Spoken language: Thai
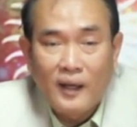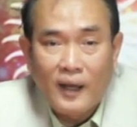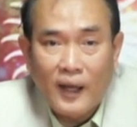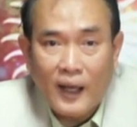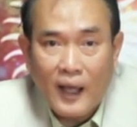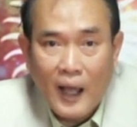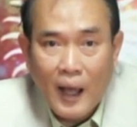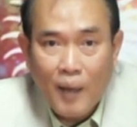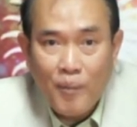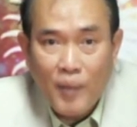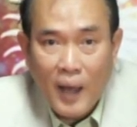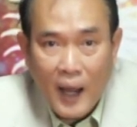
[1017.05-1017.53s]

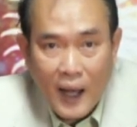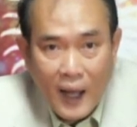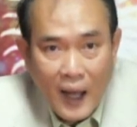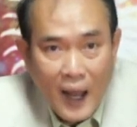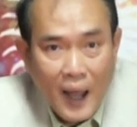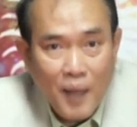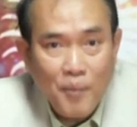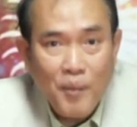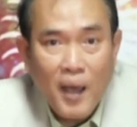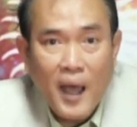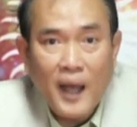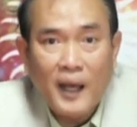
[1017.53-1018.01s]
นะครับแอดไล
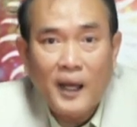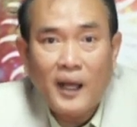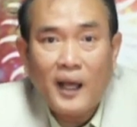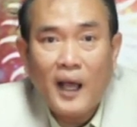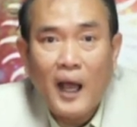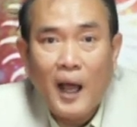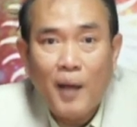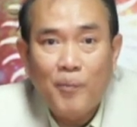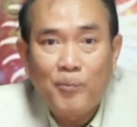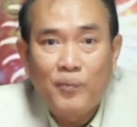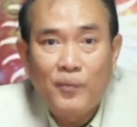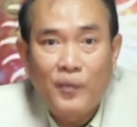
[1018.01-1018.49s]
น์มานะ
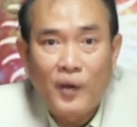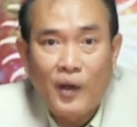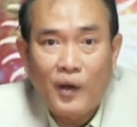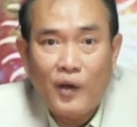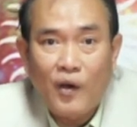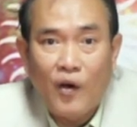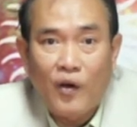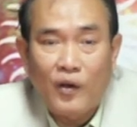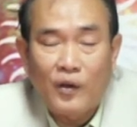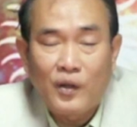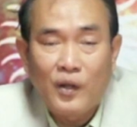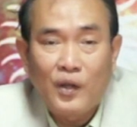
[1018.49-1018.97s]
ครับนะ
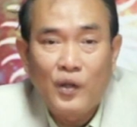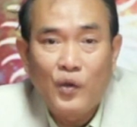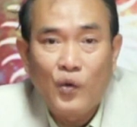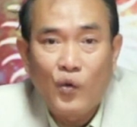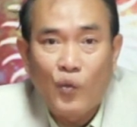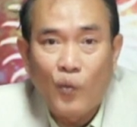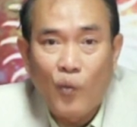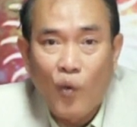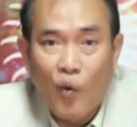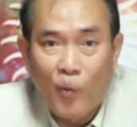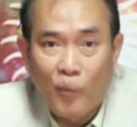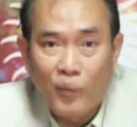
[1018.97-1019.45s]
ขอที่อ
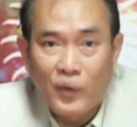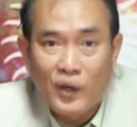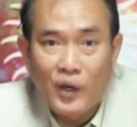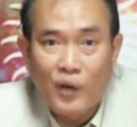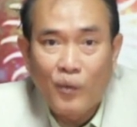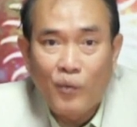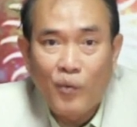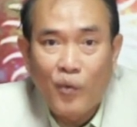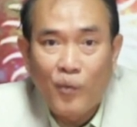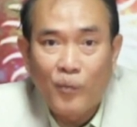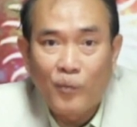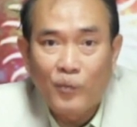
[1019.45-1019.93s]
ยู่ผมเดี๋ย
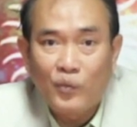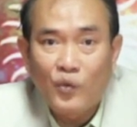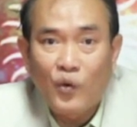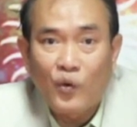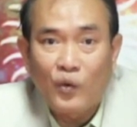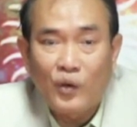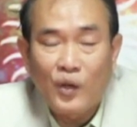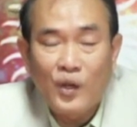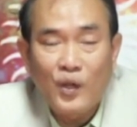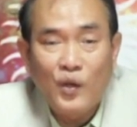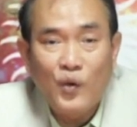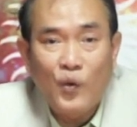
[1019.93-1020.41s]
วผมส่
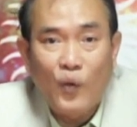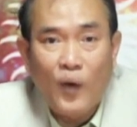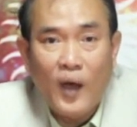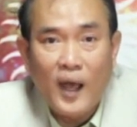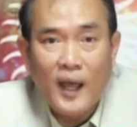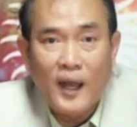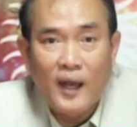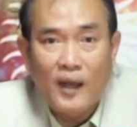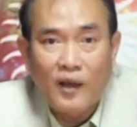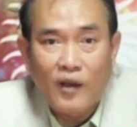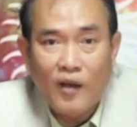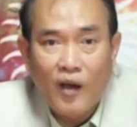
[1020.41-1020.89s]
งที่อยู่
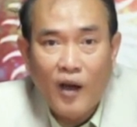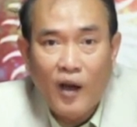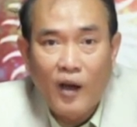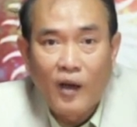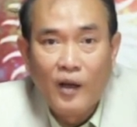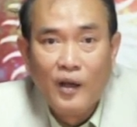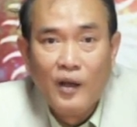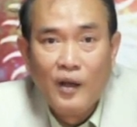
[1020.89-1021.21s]
ให้ แล้วก็